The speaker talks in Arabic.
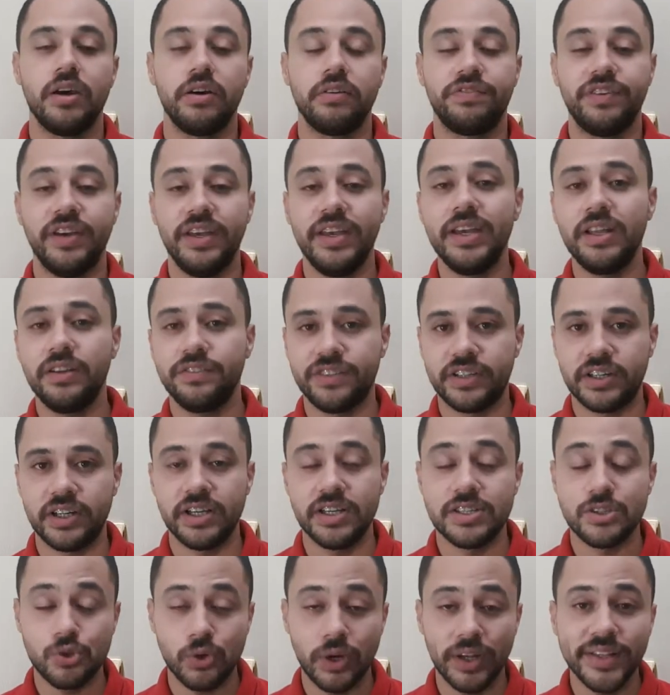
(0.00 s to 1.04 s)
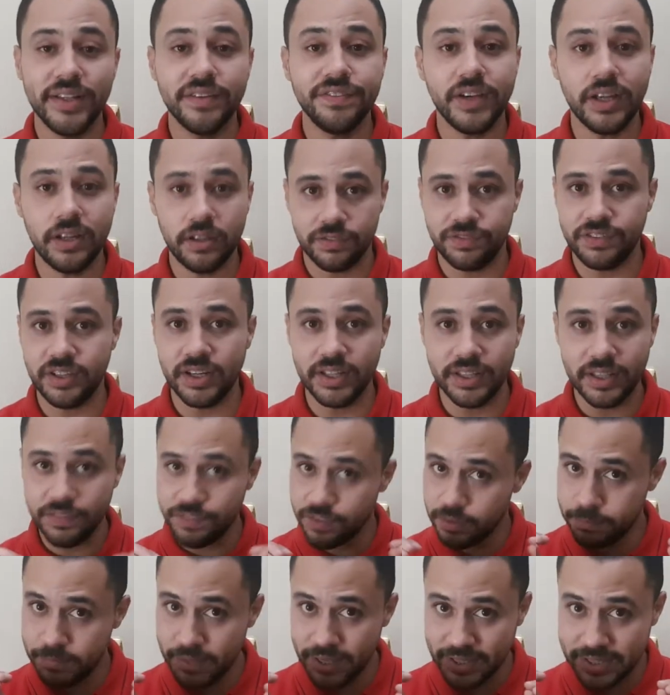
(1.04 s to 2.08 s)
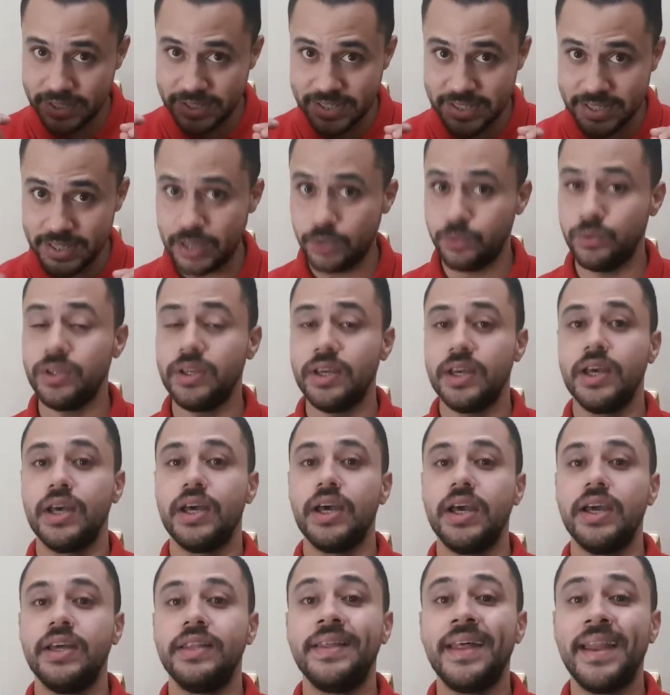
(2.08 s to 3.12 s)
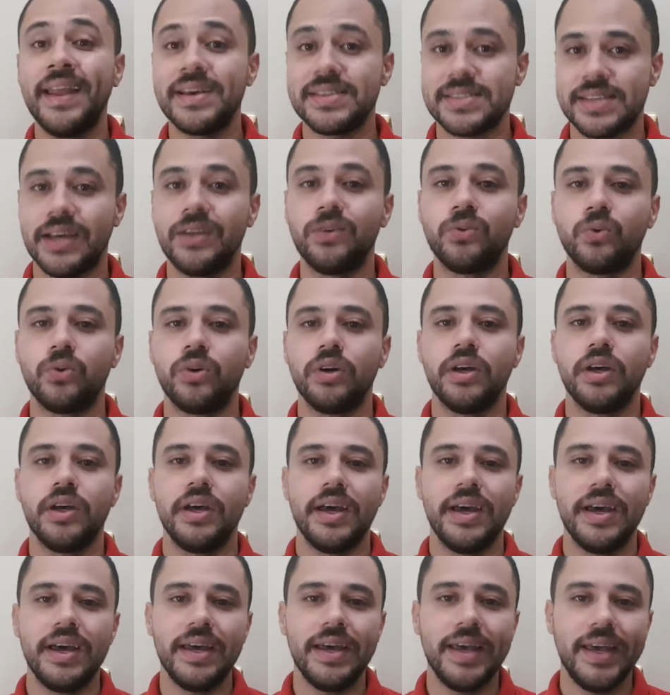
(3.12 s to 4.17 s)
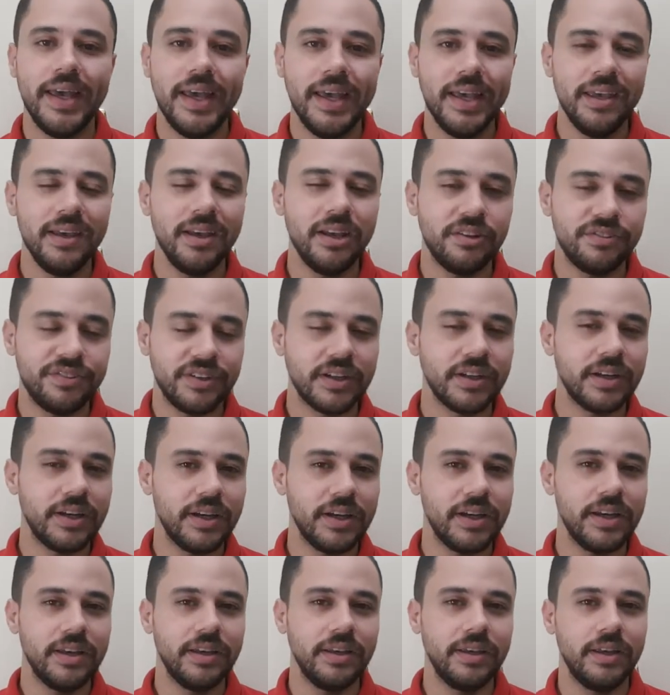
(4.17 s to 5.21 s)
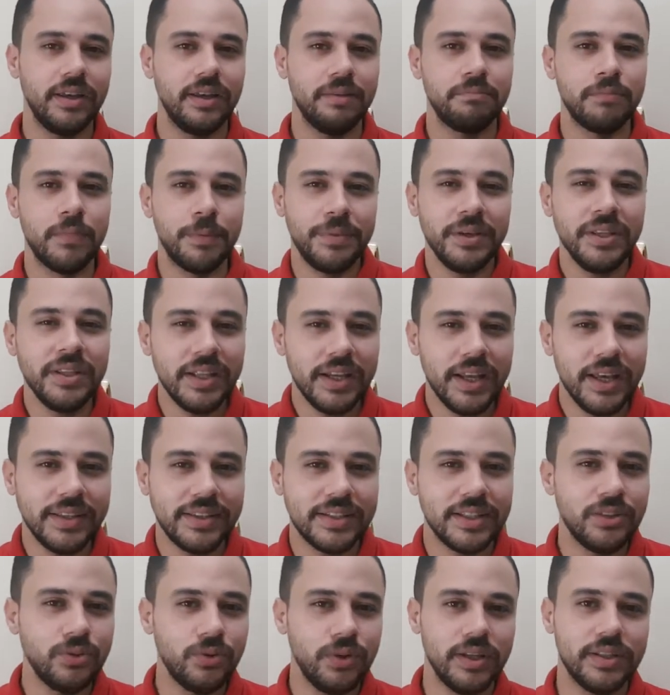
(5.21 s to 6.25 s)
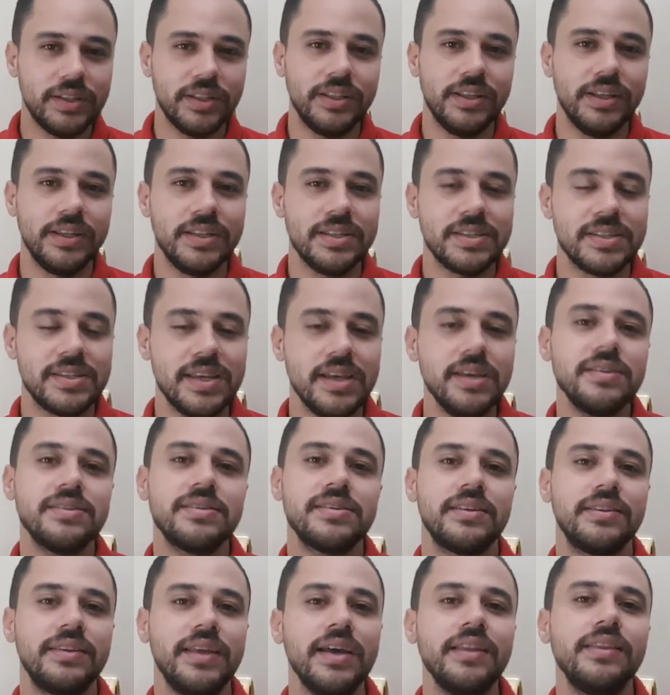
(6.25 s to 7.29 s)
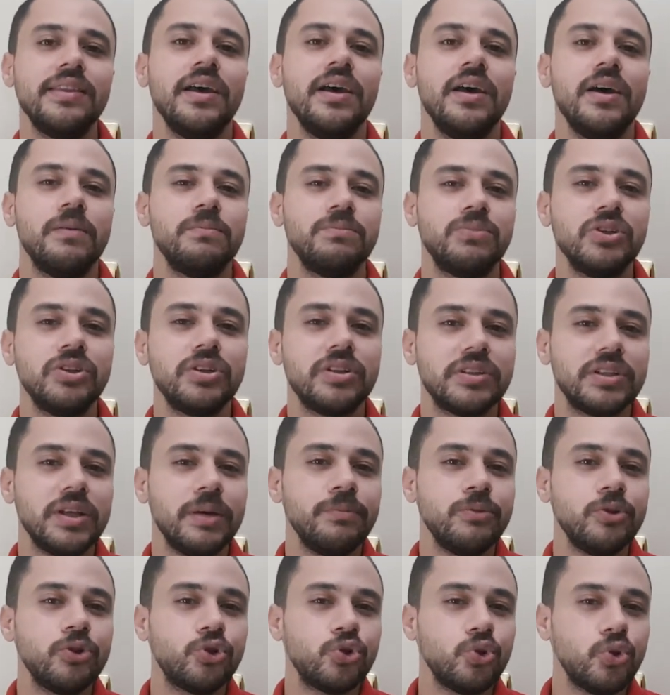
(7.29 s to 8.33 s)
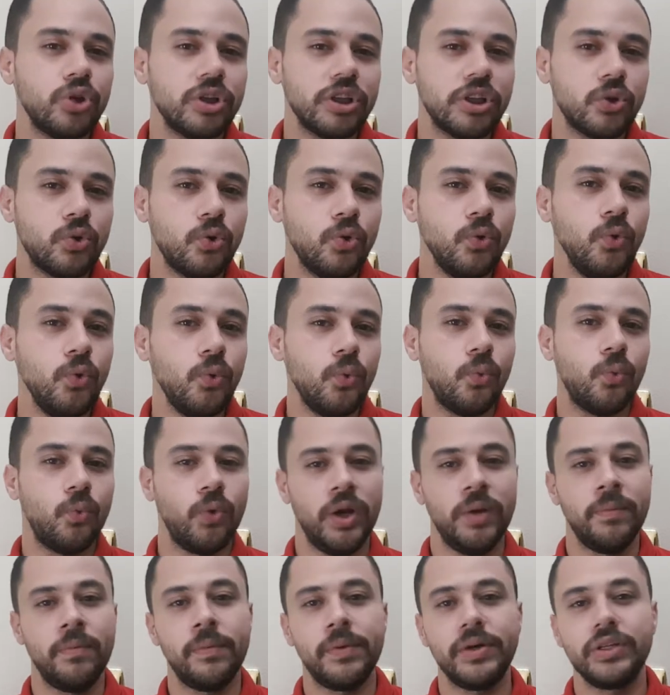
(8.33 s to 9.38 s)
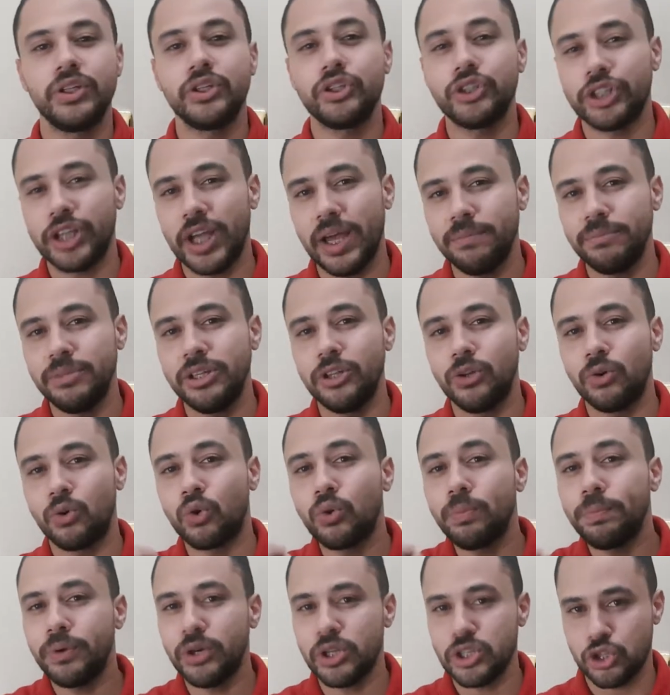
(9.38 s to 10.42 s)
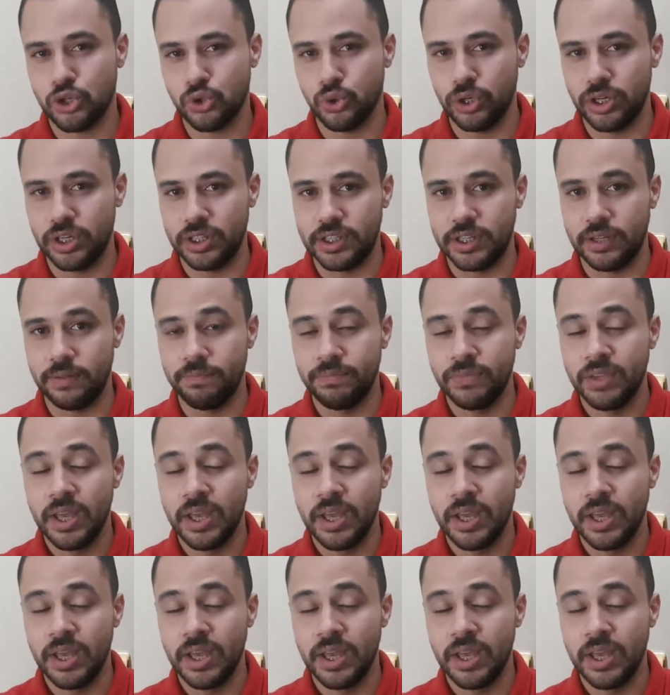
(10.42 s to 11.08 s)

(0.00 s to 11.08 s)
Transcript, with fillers: فايه الفرق السؤال ده فعلا فعلا جه في دماغي كتير قوي ان انا اساله ايه الفرق ما بين الحته دي والحته دي ازاي الستات تقدر تعمل الشغل ده كله وانا ما بقدرش اعمل ربع الشغل ده